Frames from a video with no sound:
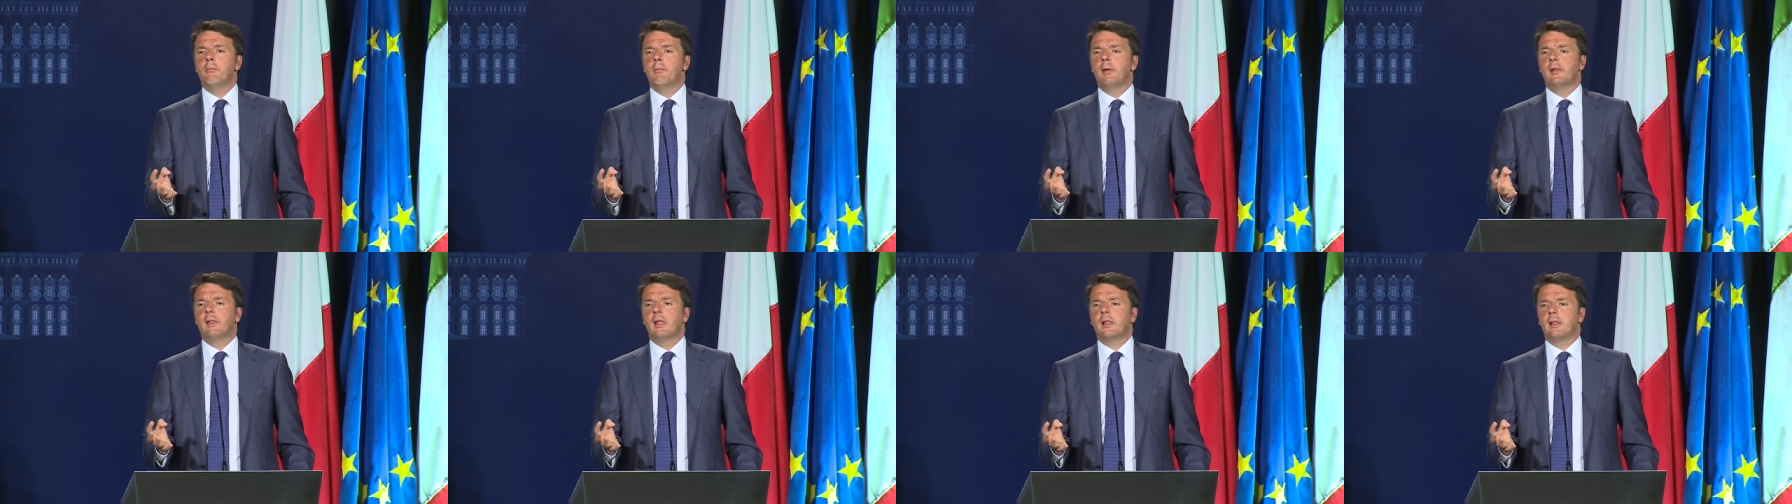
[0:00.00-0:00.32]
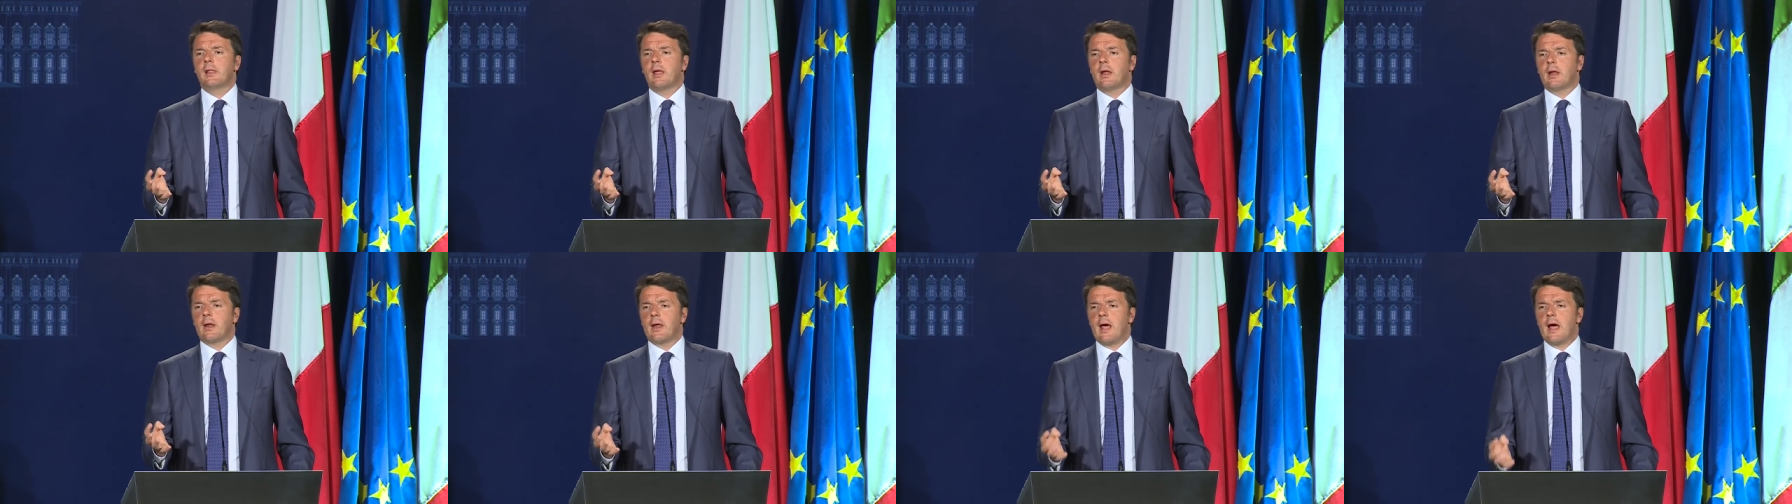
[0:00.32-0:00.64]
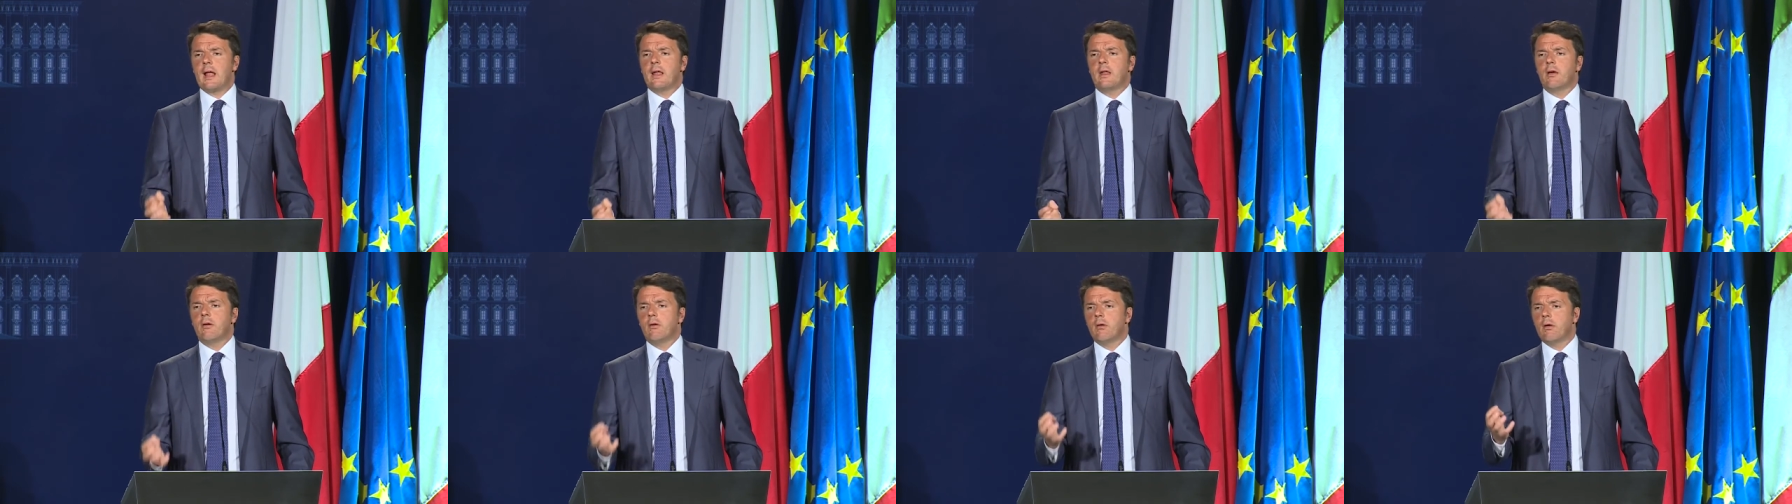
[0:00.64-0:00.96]

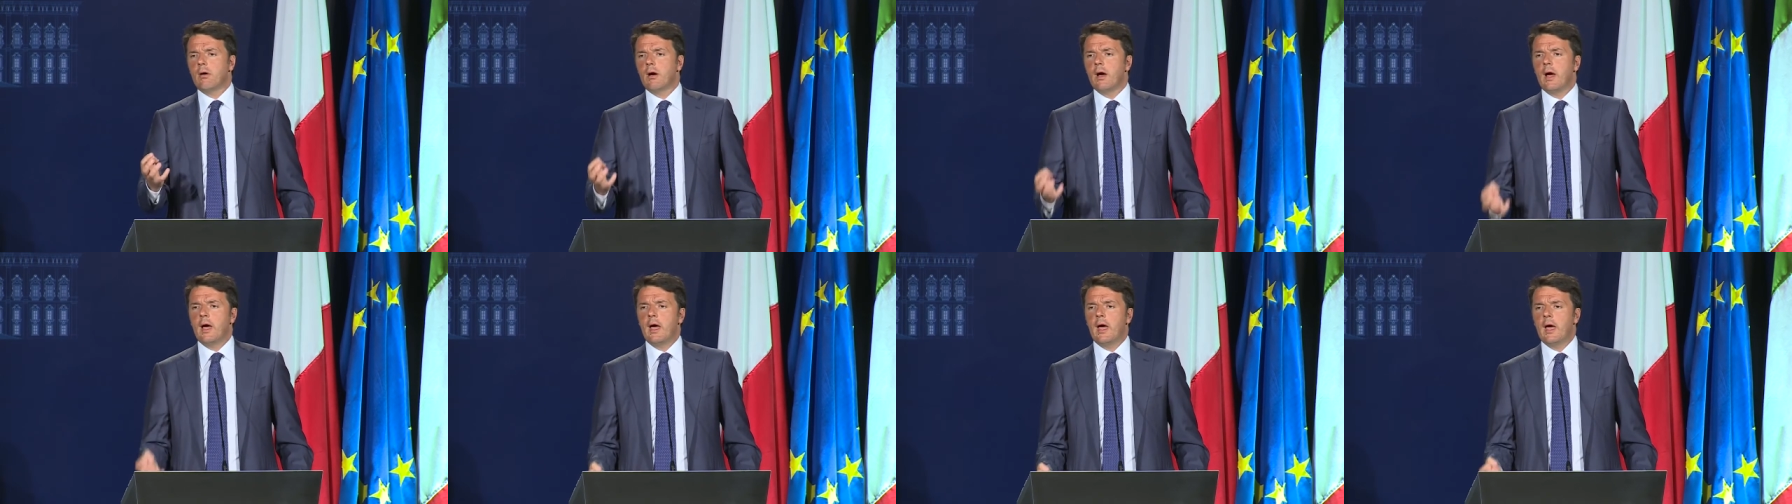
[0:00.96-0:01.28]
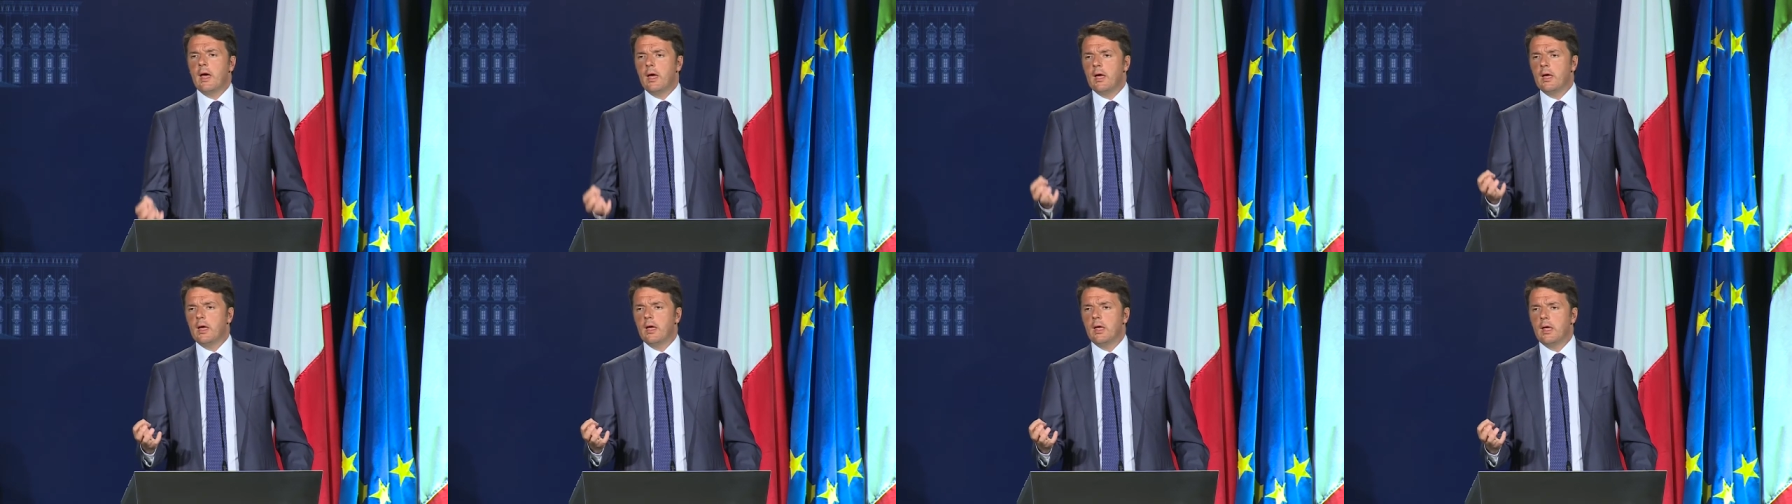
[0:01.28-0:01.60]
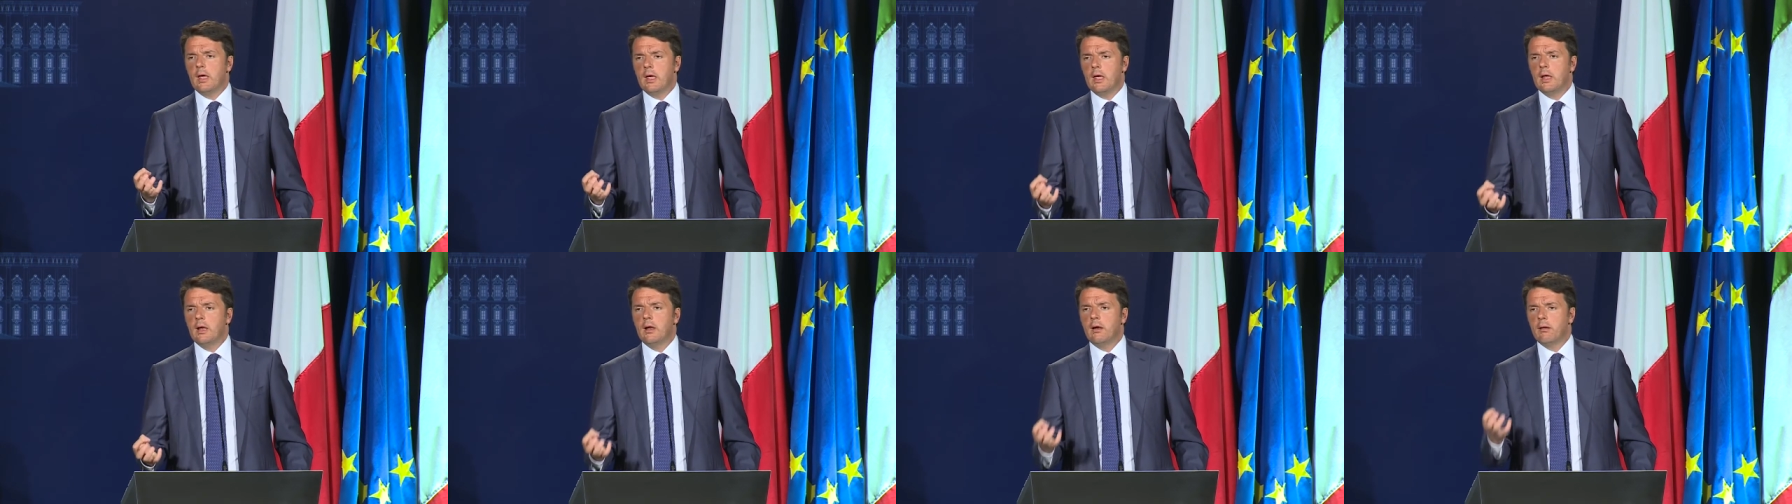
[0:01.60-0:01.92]
Mediterraneo è
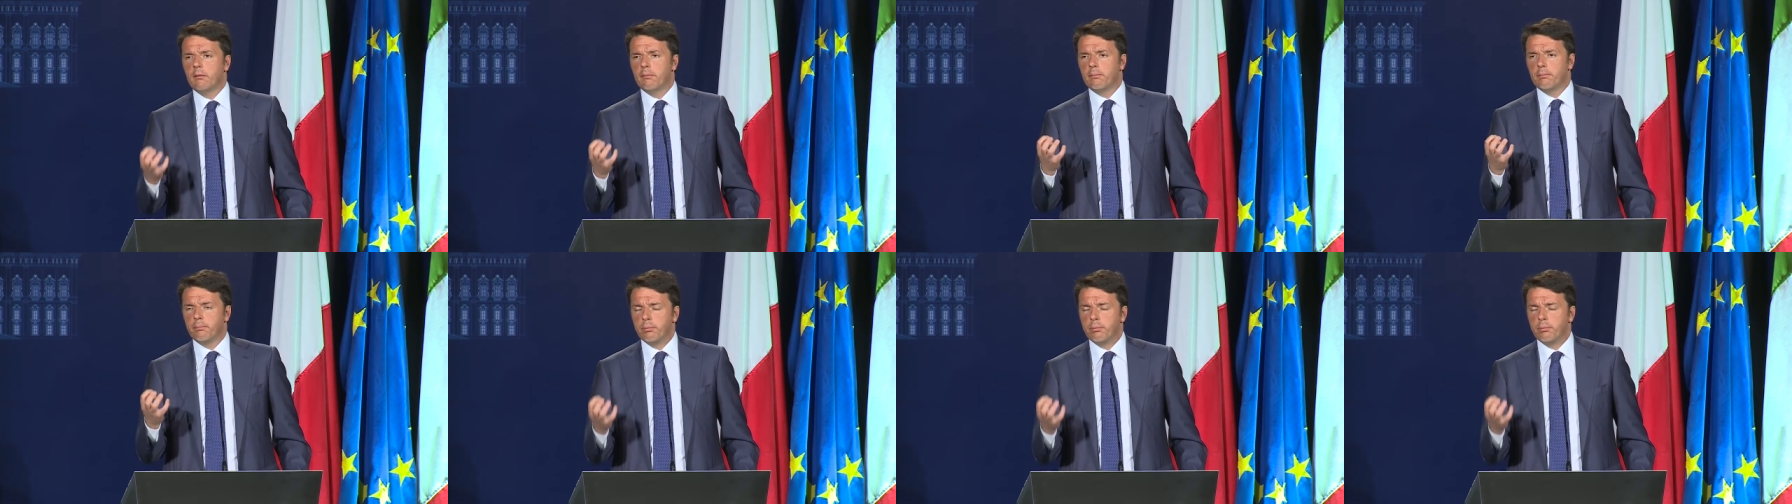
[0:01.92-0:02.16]
il